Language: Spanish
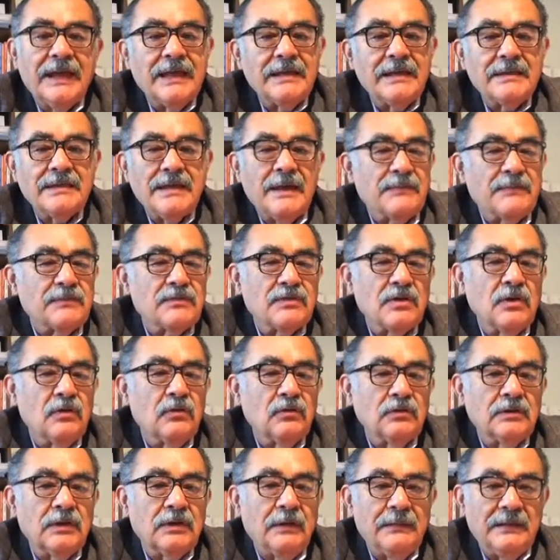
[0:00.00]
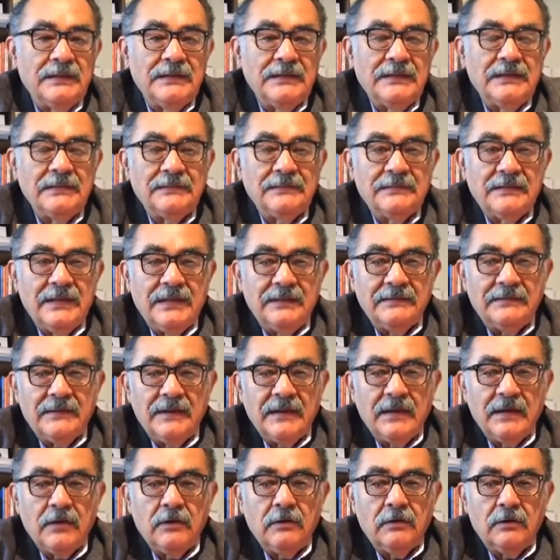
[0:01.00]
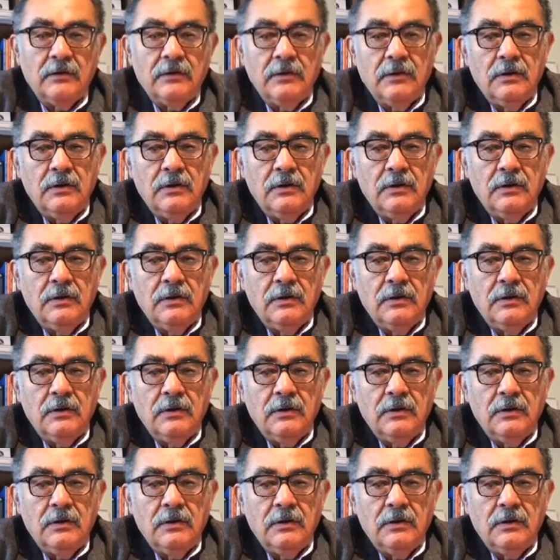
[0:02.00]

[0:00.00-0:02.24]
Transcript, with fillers: que es absolutamente tétrico.